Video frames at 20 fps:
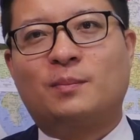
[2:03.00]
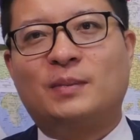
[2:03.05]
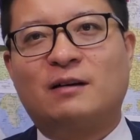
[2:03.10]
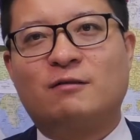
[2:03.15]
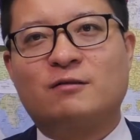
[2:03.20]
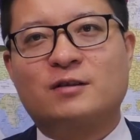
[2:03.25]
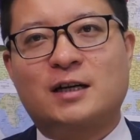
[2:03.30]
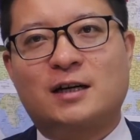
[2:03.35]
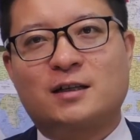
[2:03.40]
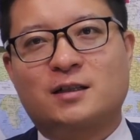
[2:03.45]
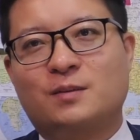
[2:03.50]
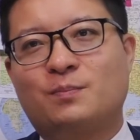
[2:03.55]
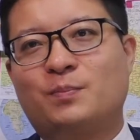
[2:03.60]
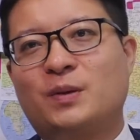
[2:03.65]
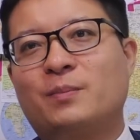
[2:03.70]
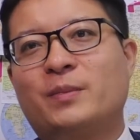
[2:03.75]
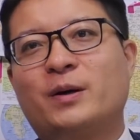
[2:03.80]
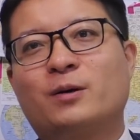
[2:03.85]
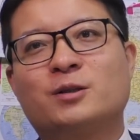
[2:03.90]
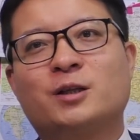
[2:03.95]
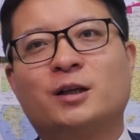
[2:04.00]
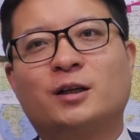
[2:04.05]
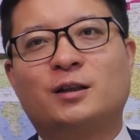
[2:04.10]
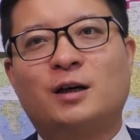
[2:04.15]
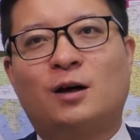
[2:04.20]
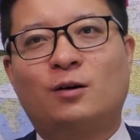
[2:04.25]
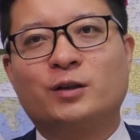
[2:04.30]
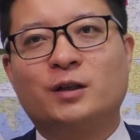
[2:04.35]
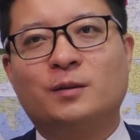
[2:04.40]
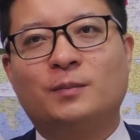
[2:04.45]
了百分之三十，并没有这个
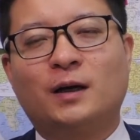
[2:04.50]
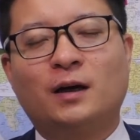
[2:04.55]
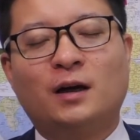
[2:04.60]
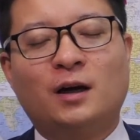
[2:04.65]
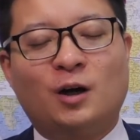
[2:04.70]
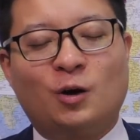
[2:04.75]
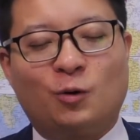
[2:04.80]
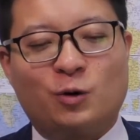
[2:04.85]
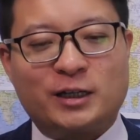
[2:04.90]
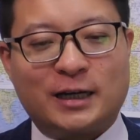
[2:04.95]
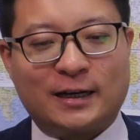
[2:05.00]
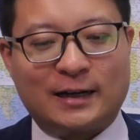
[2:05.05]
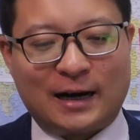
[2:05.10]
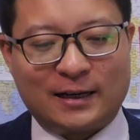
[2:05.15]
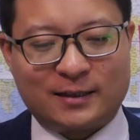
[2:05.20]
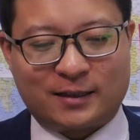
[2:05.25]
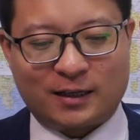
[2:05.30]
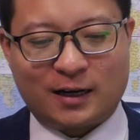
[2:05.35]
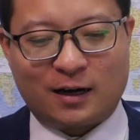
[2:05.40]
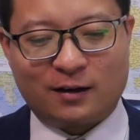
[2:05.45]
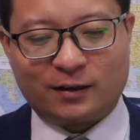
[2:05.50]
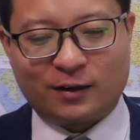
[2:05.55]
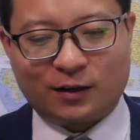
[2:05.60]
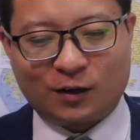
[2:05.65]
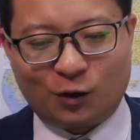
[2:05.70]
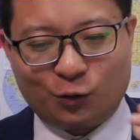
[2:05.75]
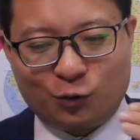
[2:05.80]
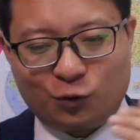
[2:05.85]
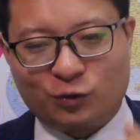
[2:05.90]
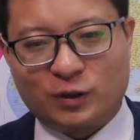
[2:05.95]
道理嘛。我想它只要能
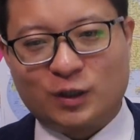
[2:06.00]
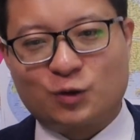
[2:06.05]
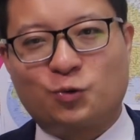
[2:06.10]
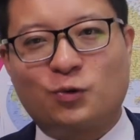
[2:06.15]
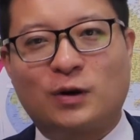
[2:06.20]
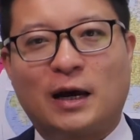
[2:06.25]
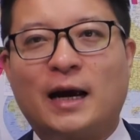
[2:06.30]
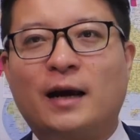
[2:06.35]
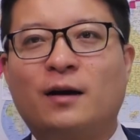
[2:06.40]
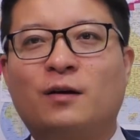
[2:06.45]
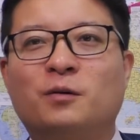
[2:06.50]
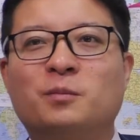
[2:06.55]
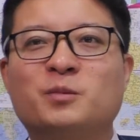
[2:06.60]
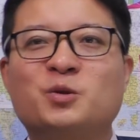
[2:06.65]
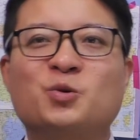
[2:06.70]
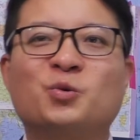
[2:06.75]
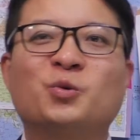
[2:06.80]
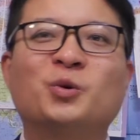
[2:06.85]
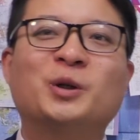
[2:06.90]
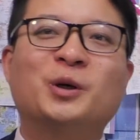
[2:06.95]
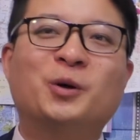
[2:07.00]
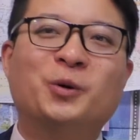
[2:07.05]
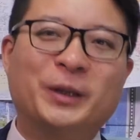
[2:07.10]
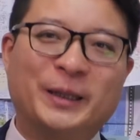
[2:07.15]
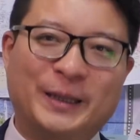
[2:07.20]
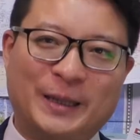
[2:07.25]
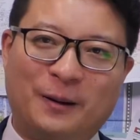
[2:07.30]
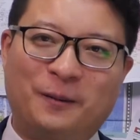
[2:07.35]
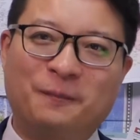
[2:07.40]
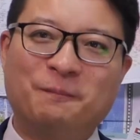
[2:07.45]
够运得出来，我们中国都
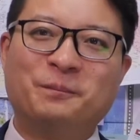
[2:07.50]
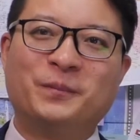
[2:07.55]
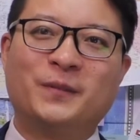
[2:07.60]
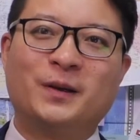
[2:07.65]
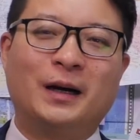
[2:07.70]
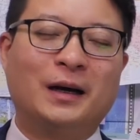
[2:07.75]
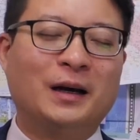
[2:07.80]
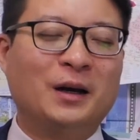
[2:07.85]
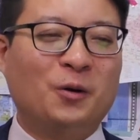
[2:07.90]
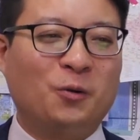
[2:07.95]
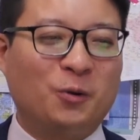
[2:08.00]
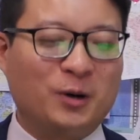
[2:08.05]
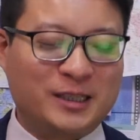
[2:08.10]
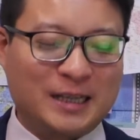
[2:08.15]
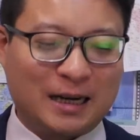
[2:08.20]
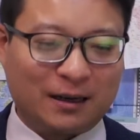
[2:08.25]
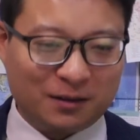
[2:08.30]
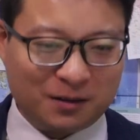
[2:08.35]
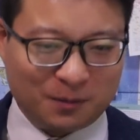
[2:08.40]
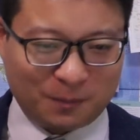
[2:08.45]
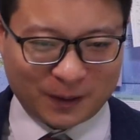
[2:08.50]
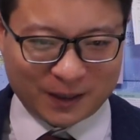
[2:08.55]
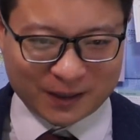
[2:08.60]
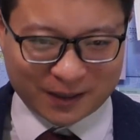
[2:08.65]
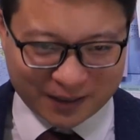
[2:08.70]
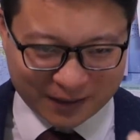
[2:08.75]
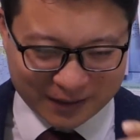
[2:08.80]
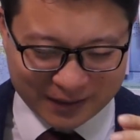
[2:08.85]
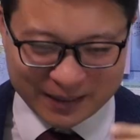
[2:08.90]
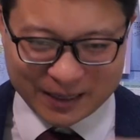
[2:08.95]
会要，对吧？我想日本
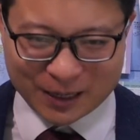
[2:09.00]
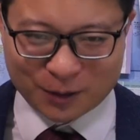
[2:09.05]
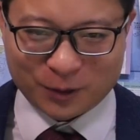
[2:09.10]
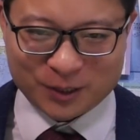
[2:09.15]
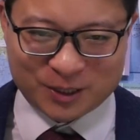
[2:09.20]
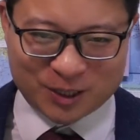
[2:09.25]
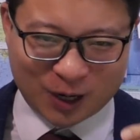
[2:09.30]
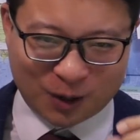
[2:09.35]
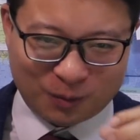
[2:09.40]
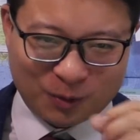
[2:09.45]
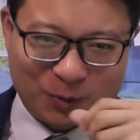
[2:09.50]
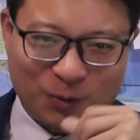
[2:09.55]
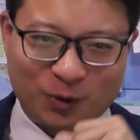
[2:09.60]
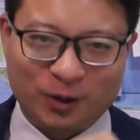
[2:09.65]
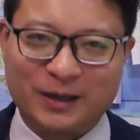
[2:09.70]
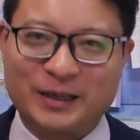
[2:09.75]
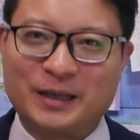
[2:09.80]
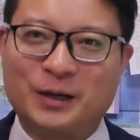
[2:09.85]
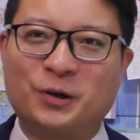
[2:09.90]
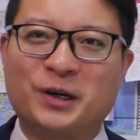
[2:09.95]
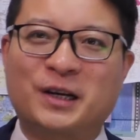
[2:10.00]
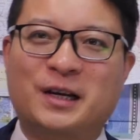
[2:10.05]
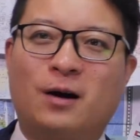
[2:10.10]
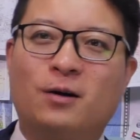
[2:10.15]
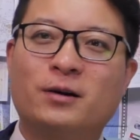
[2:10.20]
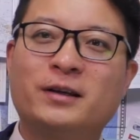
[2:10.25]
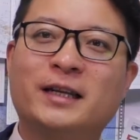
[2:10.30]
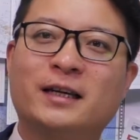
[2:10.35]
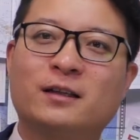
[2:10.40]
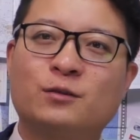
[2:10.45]
可能也会悄摸摸的也会
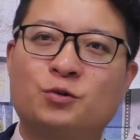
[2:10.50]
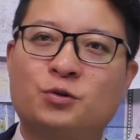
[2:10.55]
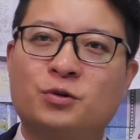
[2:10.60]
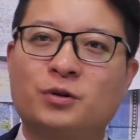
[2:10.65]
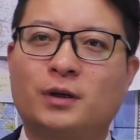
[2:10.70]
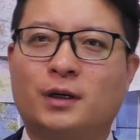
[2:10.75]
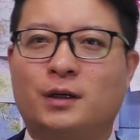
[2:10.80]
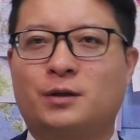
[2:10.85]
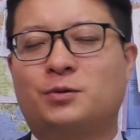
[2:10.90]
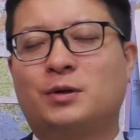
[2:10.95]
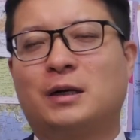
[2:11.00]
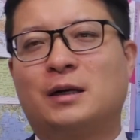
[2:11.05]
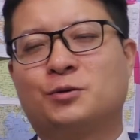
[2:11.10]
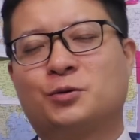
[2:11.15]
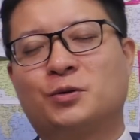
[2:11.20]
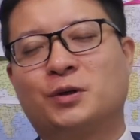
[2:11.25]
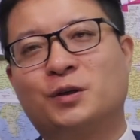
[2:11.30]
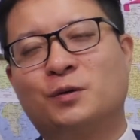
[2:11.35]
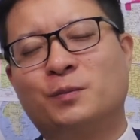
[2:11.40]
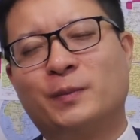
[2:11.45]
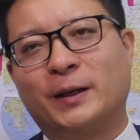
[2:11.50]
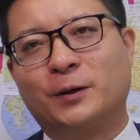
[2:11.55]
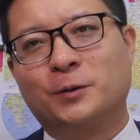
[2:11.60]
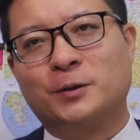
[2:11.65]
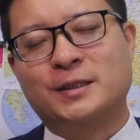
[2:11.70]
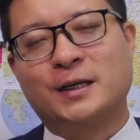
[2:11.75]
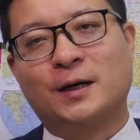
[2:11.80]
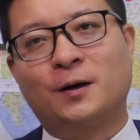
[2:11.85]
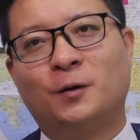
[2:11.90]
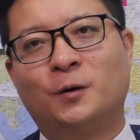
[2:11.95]
搞一点去，啊，虽然说有美
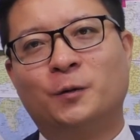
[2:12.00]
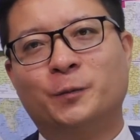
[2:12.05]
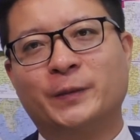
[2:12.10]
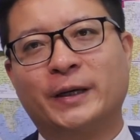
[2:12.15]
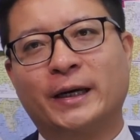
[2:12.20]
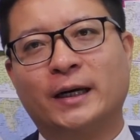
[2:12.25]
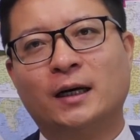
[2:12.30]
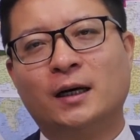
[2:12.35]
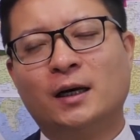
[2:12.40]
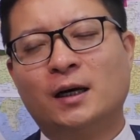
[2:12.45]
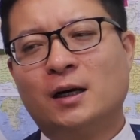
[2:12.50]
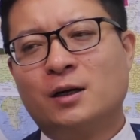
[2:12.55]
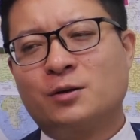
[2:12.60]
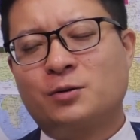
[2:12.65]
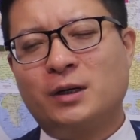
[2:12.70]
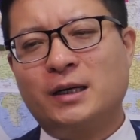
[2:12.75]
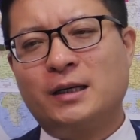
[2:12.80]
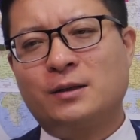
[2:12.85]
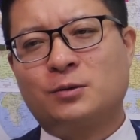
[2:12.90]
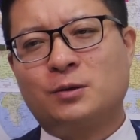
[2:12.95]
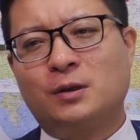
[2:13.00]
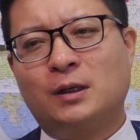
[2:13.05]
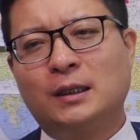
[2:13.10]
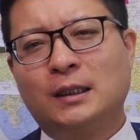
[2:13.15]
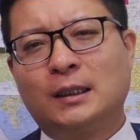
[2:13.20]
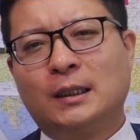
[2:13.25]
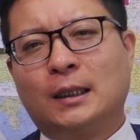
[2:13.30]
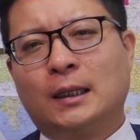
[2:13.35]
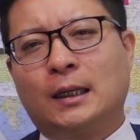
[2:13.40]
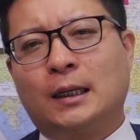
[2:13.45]
国在后面，所以说，
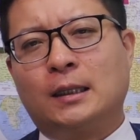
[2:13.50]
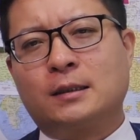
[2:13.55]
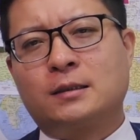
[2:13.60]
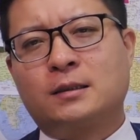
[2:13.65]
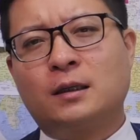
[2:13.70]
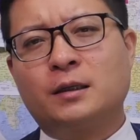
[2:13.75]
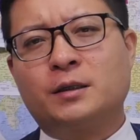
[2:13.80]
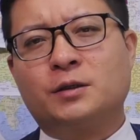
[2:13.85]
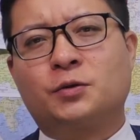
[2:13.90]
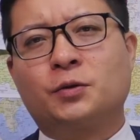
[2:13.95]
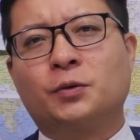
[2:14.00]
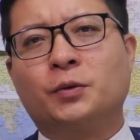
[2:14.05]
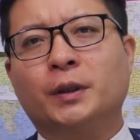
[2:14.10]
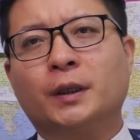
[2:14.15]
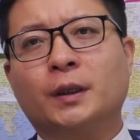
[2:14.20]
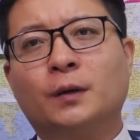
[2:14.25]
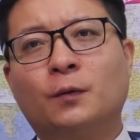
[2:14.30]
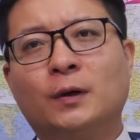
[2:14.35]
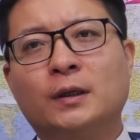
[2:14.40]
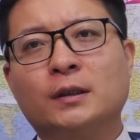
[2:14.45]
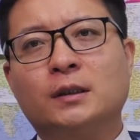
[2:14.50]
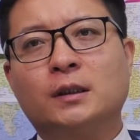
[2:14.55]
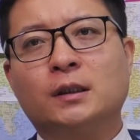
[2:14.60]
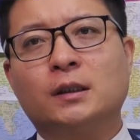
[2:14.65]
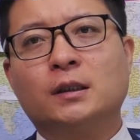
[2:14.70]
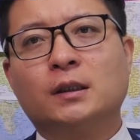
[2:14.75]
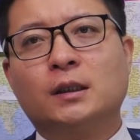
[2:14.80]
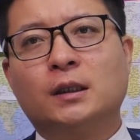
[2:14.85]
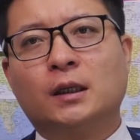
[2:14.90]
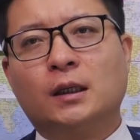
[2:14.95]
呃，这里就有一个问
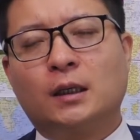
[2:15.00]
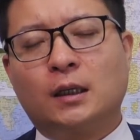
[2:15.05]
题，